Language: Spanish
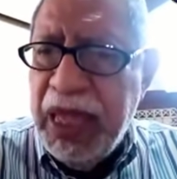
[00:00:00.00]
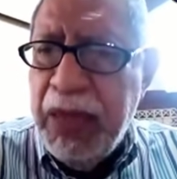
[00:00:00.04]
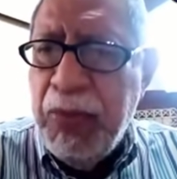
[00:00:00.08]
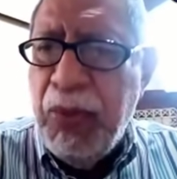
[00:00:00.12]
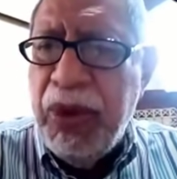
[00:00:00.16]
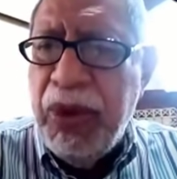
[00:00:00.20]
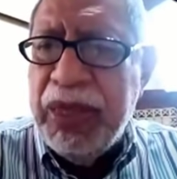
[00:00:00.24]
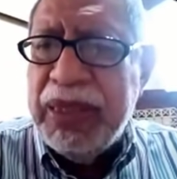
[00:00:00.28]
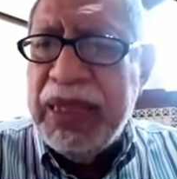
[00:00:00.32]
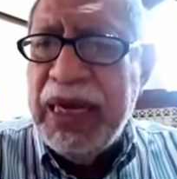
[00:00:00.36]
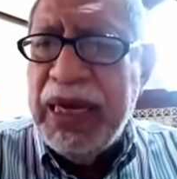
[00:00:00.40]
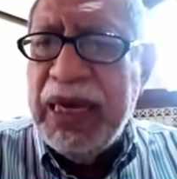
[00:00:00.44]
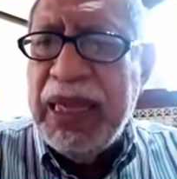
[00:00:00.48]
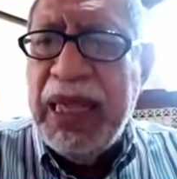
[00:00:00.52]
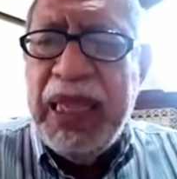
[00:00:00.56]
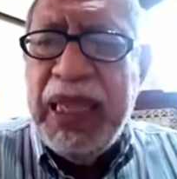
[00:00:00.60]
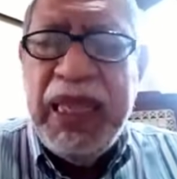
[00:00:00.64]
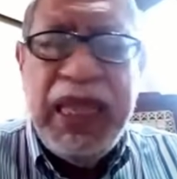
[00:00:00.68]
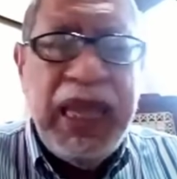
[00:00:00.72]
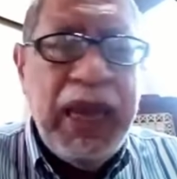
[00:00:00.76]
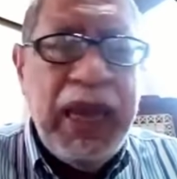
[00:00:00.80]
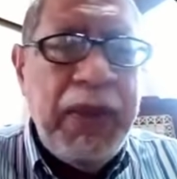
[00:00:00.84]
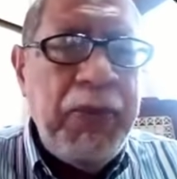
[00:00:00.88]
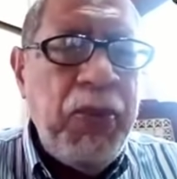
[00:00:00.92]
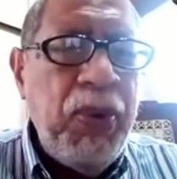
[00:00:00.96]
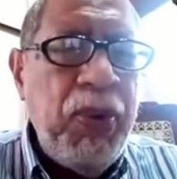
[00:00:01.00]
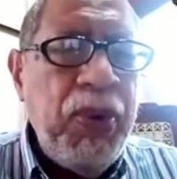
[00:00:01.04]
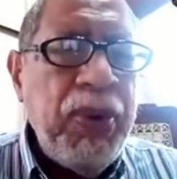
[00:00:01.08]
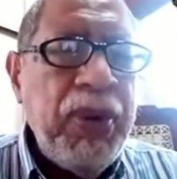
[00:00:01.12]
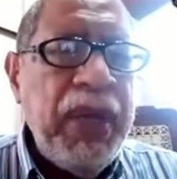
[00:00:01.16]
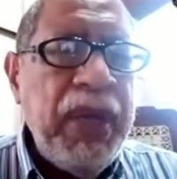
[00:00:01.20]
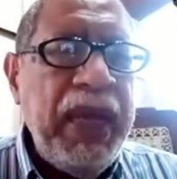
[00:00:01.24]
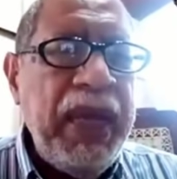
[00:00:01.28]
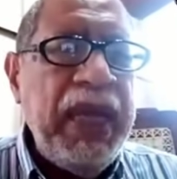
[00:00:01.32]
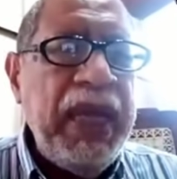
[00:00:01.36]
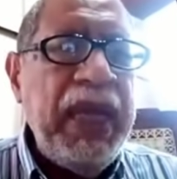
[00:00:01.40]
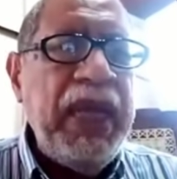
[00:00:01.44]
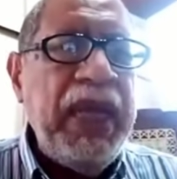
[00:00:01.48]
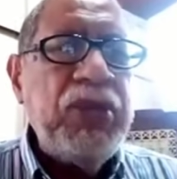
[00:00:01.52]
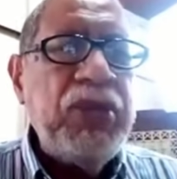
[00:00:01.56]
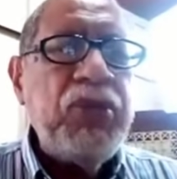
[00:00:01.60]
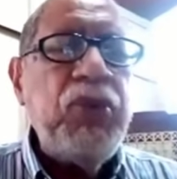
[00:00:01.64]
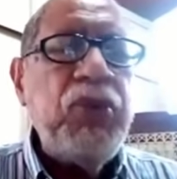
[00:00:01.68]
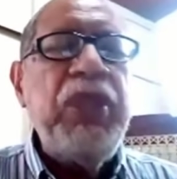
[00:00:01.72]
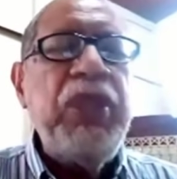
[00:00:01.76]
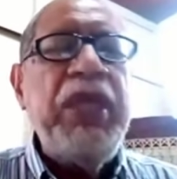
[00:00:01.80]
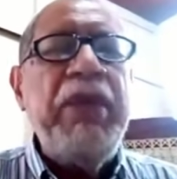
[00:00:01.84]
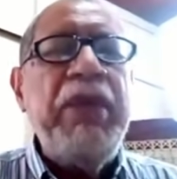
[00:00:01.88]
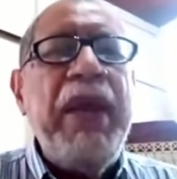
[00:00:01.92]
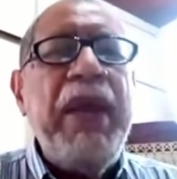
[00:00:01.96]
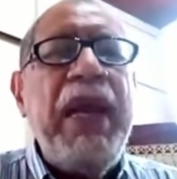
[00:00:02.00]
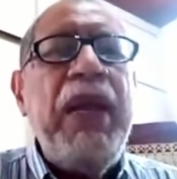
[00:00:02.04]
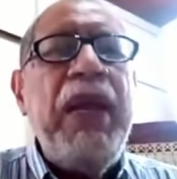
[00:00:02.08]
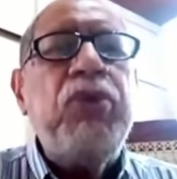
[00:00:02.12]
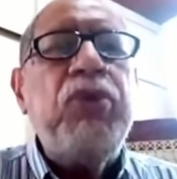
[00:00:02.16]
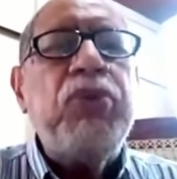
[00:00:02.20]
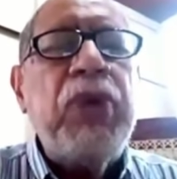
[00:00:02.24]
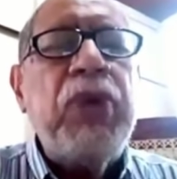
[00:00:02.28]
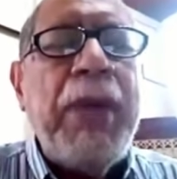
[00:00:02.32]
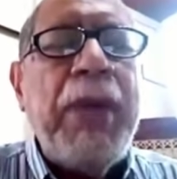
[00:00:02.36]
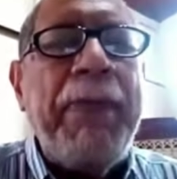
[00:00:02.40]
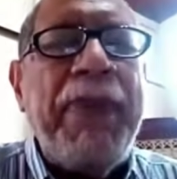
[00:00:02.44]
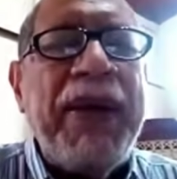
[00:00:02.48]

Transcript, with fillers: te demuestra que, digamos, eh, su nivel, su